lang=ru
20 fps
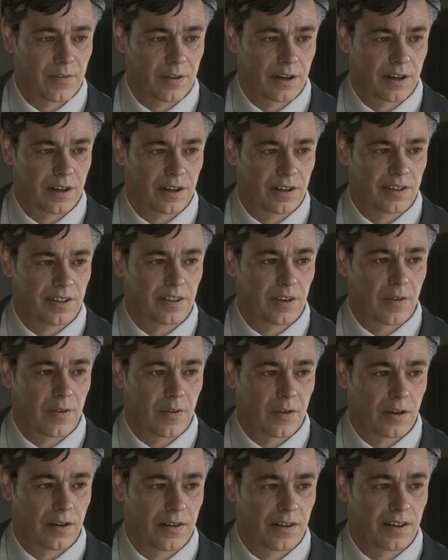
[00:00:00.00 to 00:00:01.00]
трансфера
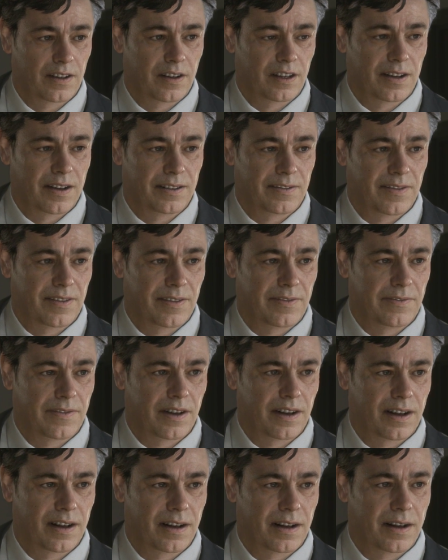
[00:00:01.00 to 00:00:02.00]
прибавится еще
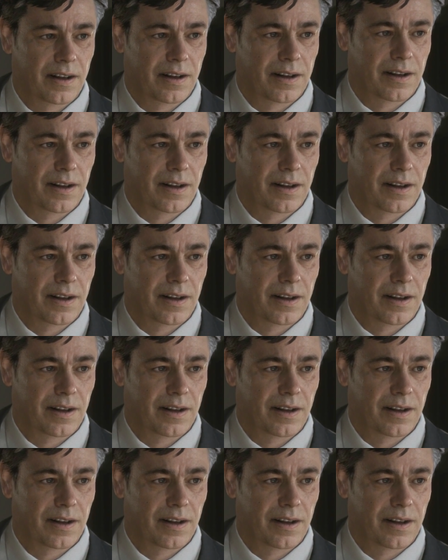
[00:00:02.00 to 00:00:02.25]
один нолик.